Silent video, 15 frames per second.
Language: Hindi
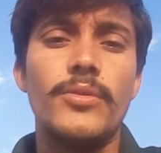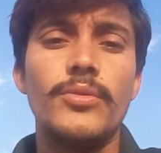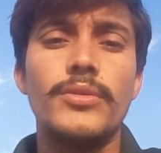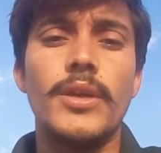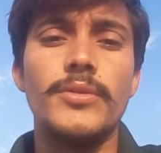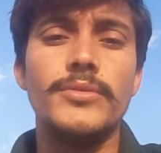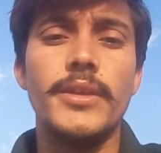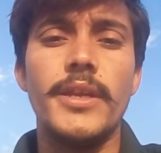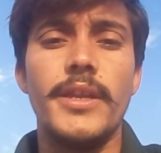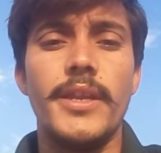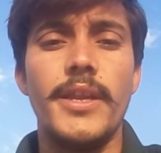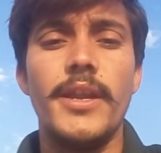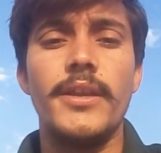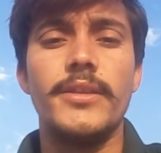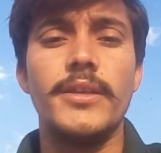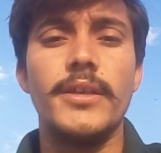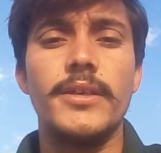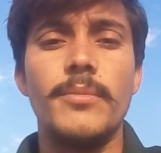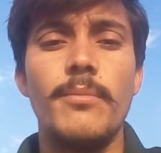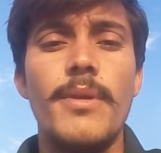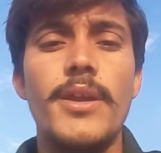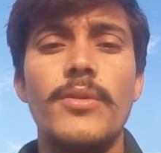2008
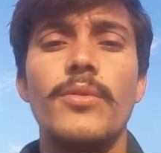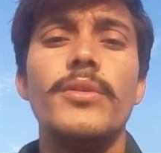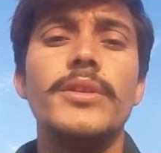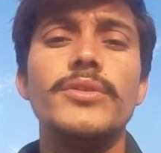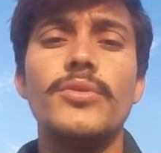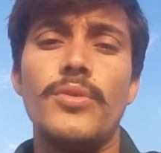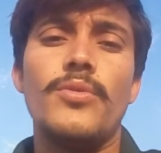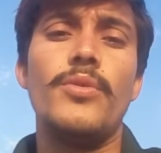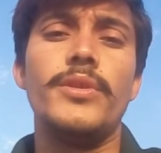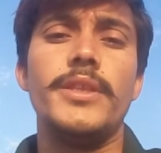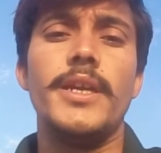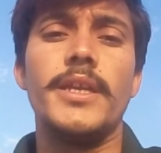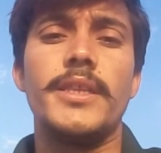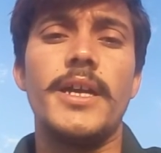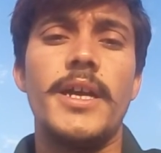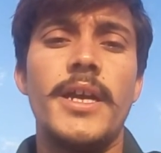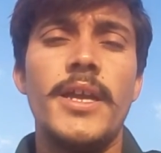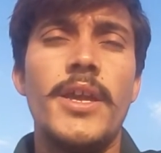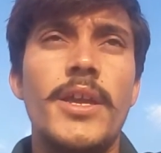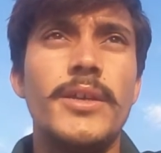तक बैंकों ने जो लोन दिया था